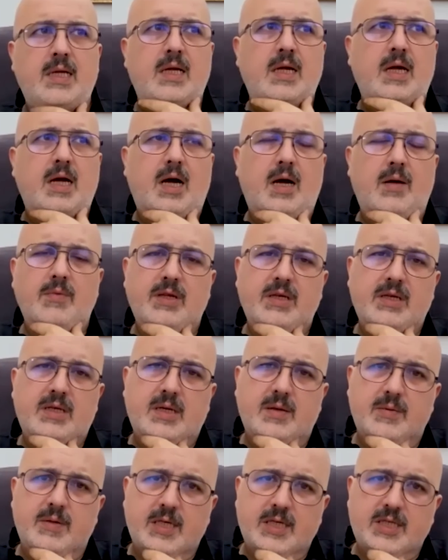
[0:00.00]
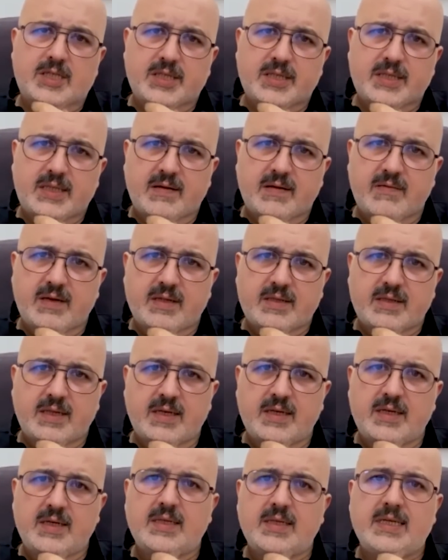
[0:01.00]
Amerika Birleşik
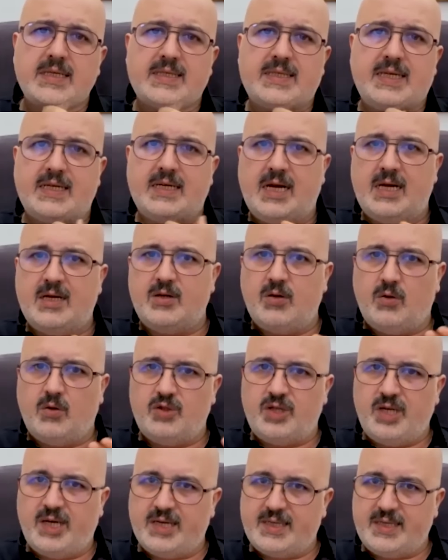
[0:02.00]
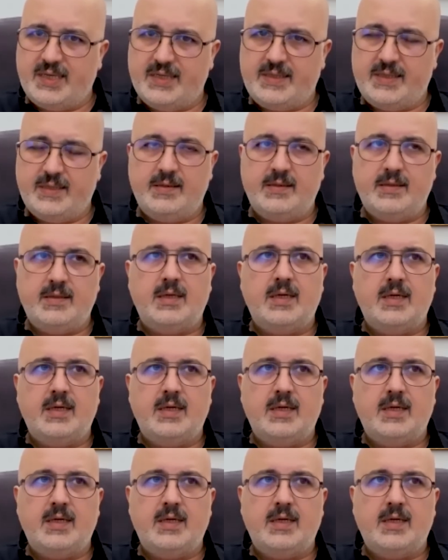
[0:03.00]
Devletleri'nin de zararına olacağı kesin.